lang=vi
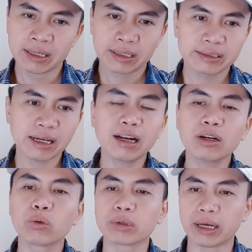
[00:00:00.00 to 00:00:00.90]
cái giá đất
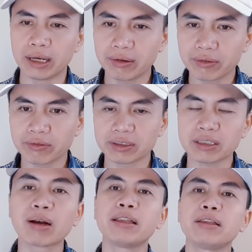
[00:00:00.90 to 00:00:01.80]
cụ thể và
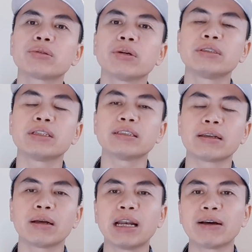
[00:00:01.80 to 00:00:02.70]
sau đây thì chúng tôi sẽ
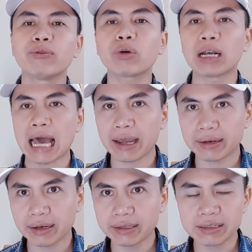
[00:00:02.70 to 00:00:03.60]
dành ra 15 phút còn lại
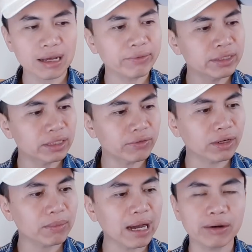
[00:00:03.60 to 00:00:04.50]
để đánh giá với anh chị và
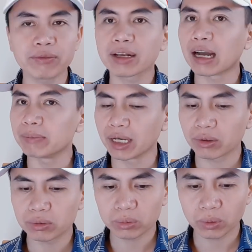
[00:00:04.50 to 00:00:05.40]
các bạn về cảm nhận
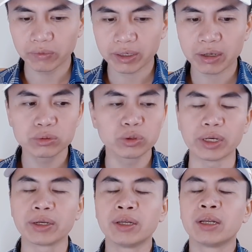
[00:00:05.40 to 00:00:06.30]
của chúng tôi về câu
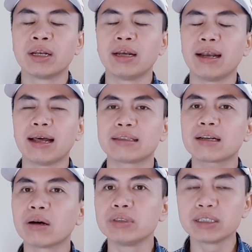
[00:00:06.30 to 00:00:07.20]
chuyện là
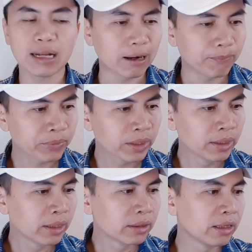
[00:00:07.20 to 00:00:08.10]
tác động như nào
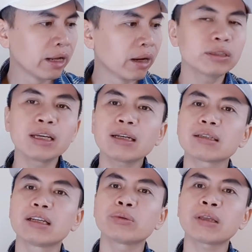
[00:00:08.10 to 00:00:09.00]
thì điều thứ nhất
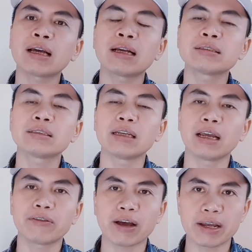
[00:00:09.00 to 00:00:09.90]
là chúng ta
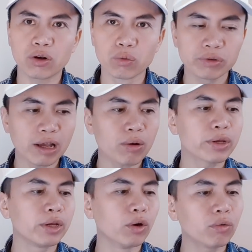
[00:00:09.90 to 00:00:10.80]
sẽ phải cùng nhau
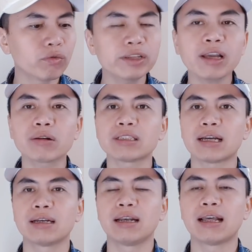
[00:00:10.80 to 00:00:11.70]
hiểu với nhau
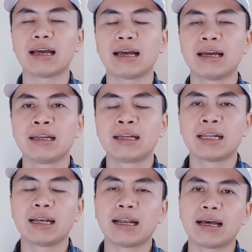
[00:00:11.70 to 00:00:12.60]
rằng là
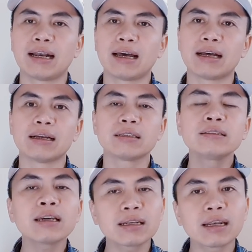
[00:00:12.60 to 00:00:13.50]
là là thứ
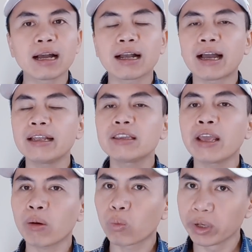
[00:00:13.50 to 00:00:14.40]
nhất là cái
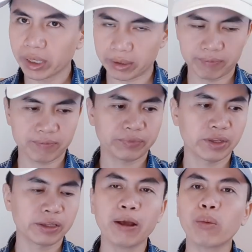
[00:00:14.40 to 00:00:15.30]
theo quy định
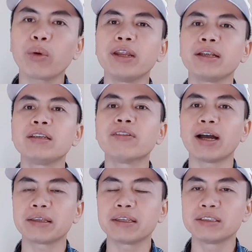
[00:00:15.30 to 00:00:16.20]
thì theo quy định như
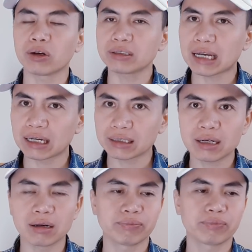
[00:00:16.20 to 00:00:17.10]
vậy thì rõ ràng là tác
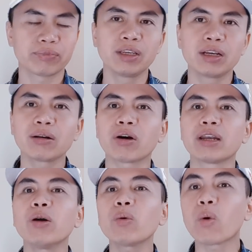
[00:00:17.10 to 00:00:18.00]
động nhưng còn
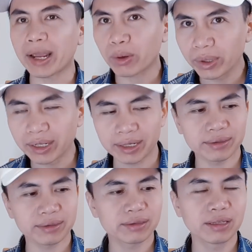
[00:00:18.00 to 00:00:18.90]
nếu ngoài quy
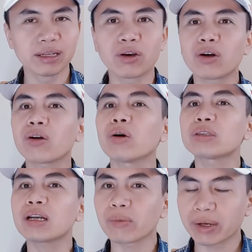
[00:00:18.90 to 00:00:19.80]
định thì nó có
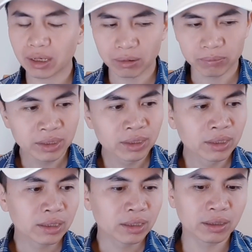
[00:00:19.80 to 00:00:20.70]
tác động hay không
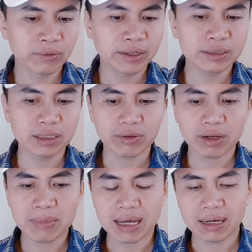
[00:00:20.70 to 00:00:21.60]
thì thưa với anh chị và
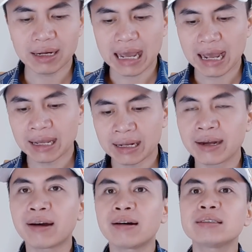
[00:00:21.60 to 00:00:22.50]
các bạn là
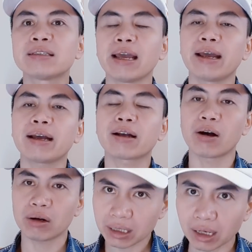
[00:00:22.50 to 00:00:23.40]
nó sẽ
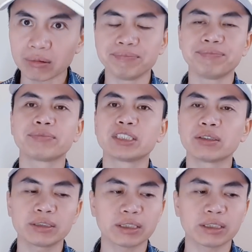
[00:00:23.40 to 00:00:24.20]
có tác động nó sẽ